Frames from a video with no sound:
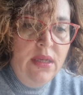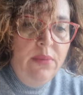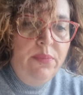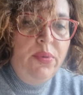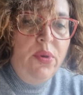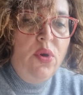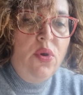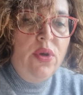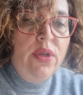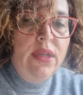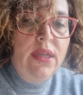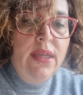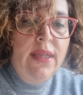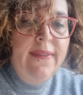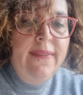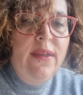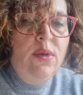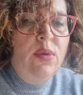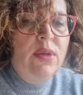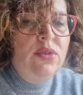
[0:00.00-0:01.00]
Poi,
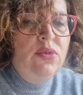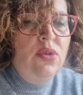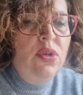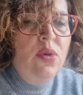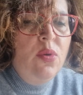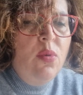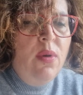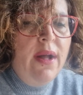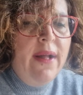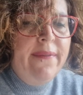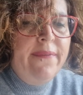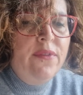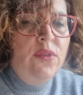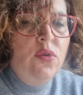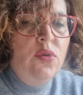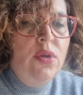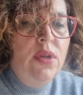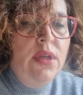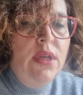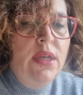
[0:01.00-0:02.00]
di quando in
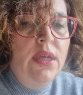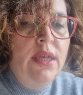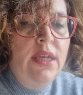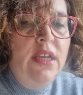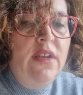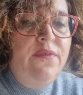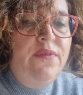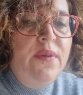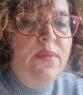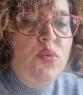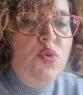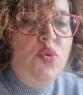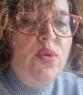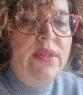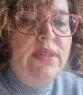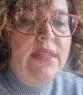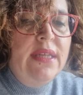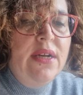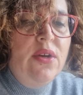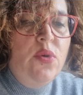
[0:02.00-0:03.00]
quando, il famoso
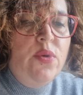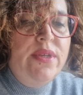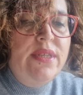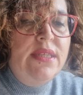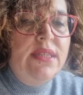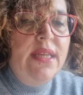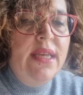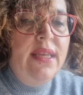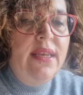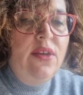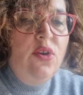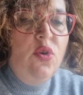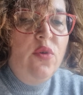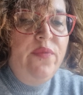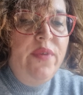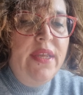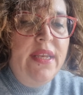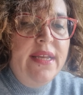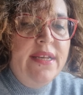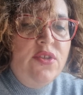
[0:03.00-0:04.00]
attacco isterico
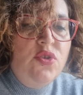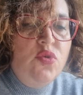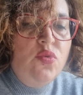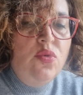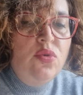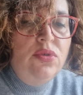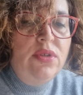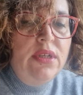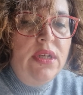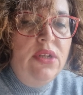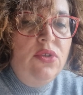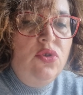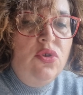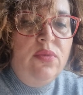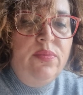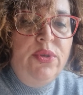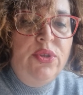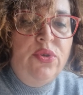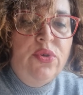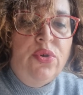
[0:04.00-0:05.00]
viene a scuotere il
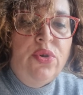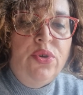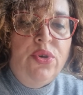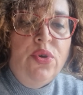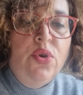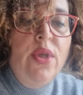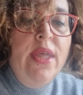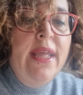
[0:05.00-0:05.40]
dormitorio,